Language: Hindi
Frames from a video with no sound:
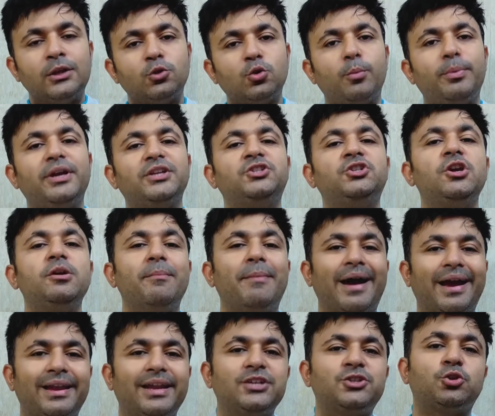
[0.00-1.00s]
तो भी अच्छी
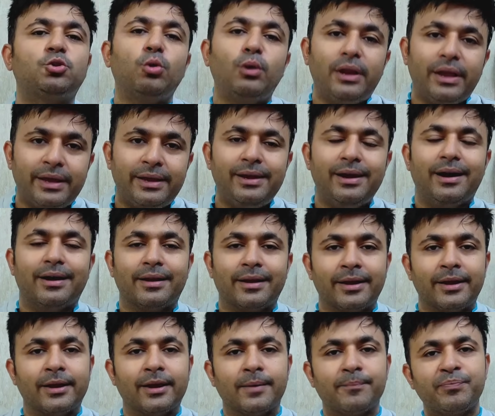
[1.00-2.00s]
माइलेज तो ले ही आ
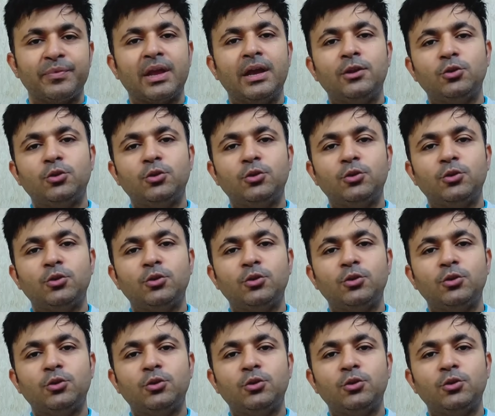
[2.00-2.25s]
रहे हैं